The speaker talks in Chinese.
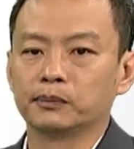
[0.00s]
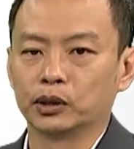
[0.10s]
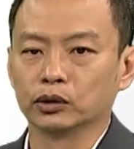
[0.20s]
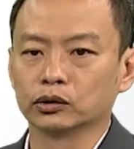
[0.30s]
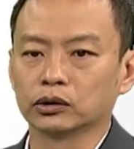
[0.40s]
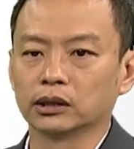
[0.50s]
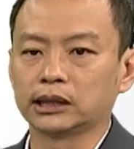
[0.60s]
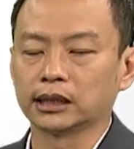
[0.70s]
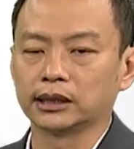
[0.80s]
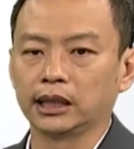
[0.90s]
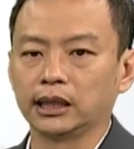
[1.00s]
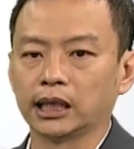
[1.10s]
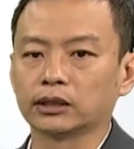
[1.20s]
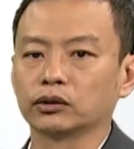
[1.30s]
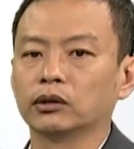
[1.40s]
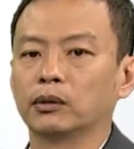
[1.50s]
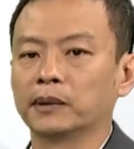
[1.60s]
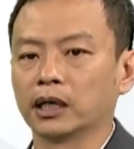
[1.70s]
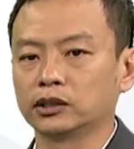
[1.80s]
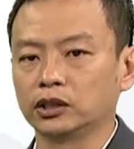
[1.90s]
比如说像这一题，他说我
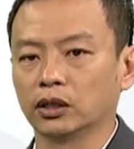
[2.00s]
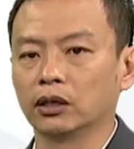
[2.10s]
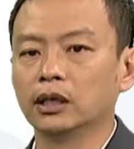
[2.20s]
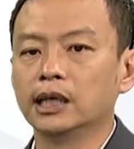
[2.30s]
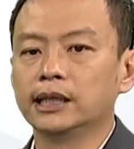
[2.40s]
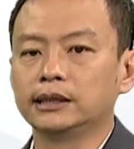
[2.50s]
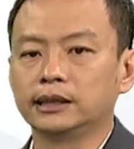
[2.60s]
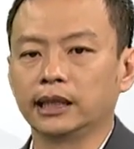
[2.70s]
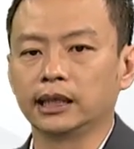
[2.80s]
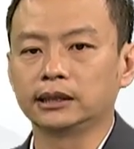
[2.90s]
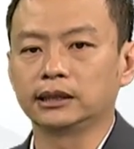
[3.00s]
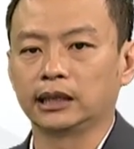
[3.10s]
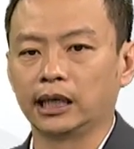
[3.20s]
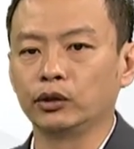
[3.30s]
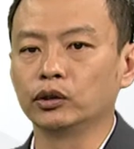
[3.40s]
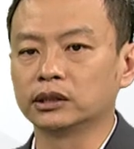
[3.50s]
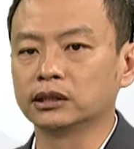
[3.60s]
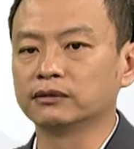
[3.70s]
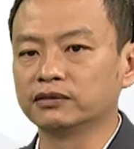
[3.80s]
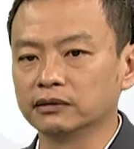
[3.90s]
们要求切斜率
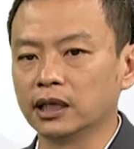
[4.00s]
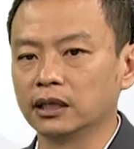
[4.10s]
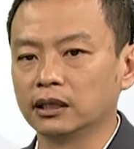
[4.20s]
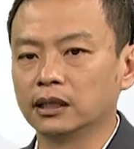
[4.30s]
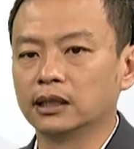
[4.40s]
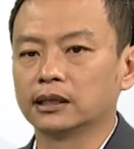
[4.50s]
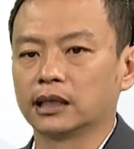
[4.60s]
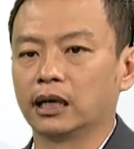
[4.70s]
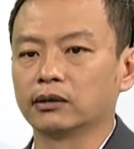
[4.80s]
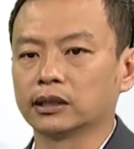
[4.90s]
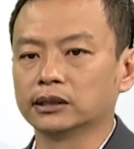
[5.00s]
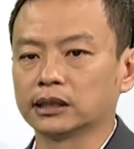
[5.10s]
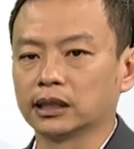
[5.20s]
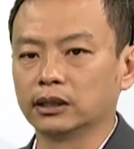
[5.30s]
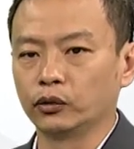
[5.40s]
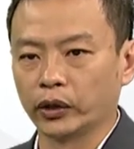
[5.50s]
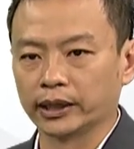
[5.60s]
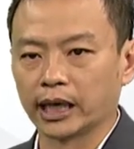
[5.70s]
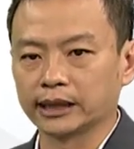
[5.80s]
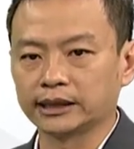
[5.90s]
是负二，然后跟这个圆
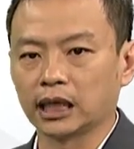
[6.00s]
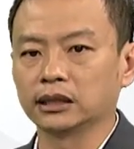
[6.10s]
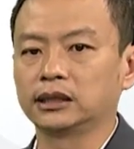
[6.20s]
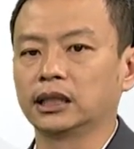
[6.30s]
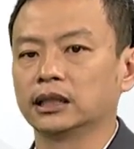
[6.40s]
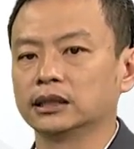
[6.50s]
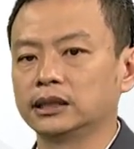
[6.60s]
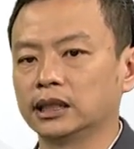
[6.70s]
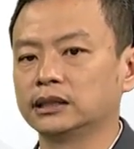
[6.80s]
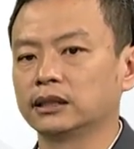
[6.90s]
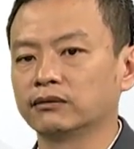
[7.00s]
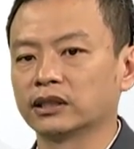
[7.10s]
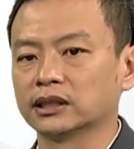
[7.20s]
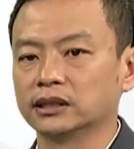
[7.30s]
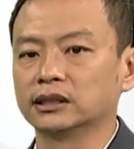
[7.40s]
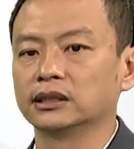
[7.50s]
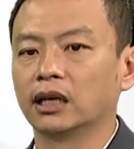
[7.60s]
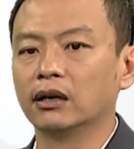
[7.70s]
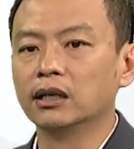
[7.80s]
呐相切的切线方程式哈。